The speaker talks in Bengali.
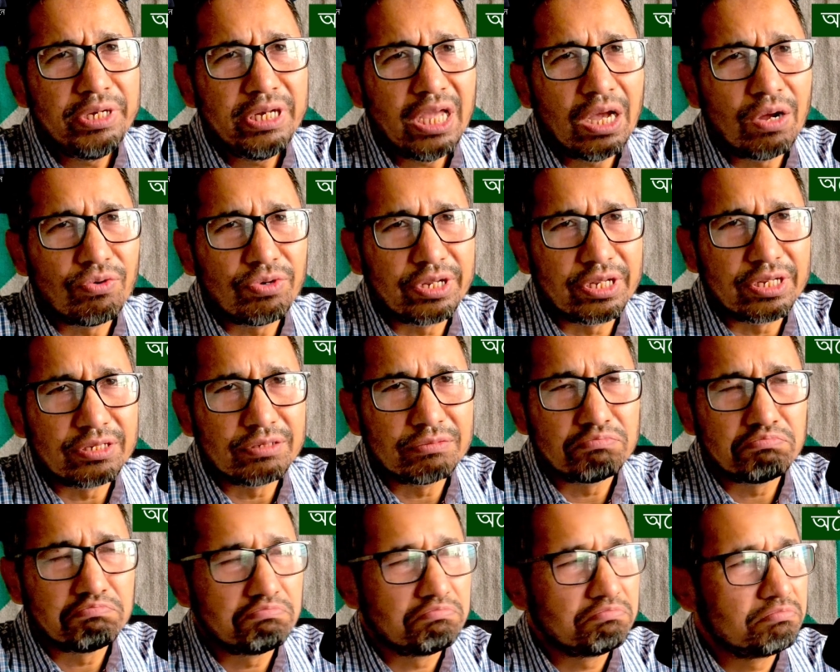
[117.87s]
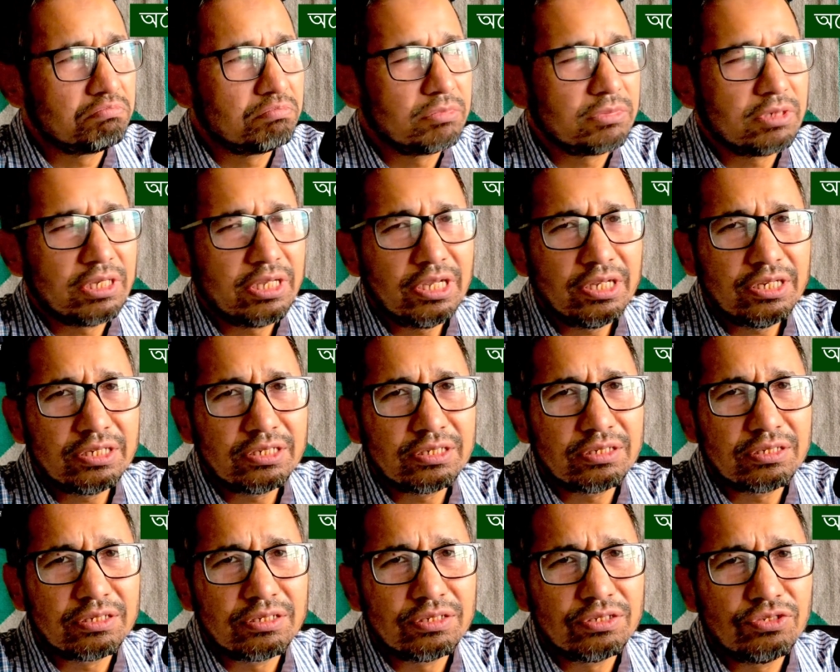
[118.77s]
too many outages.
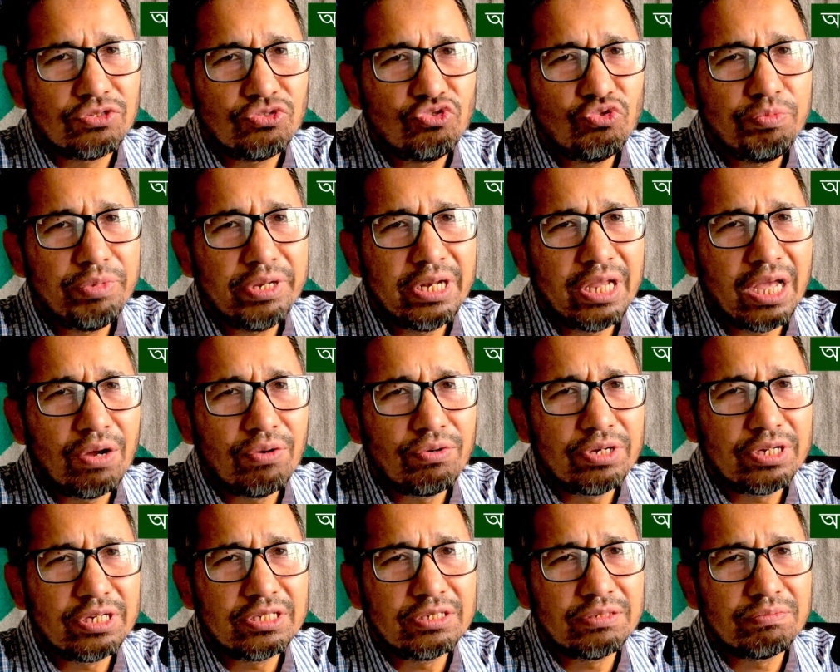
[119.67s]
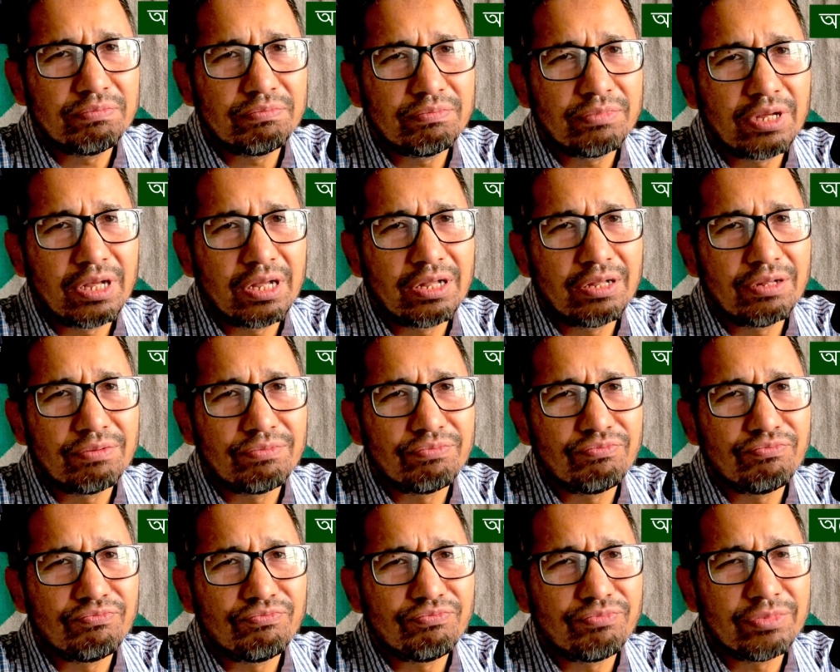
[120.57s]
Yes, too many outages.
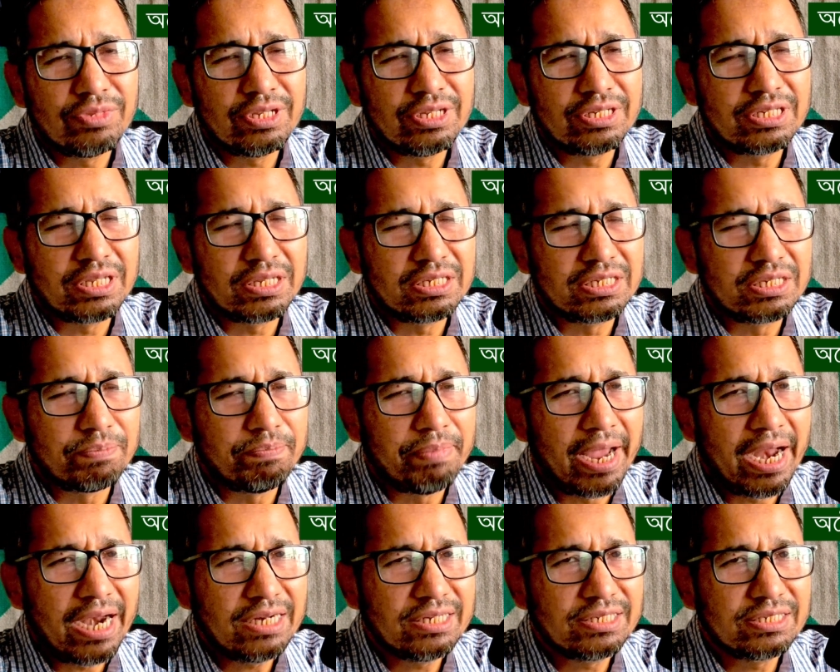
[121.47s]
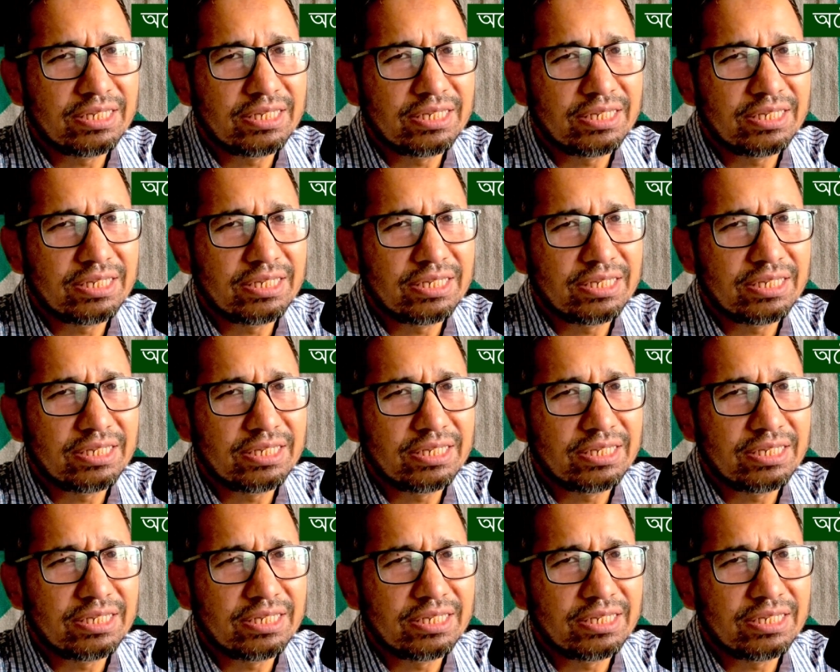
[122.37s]
Uh, it's, it's a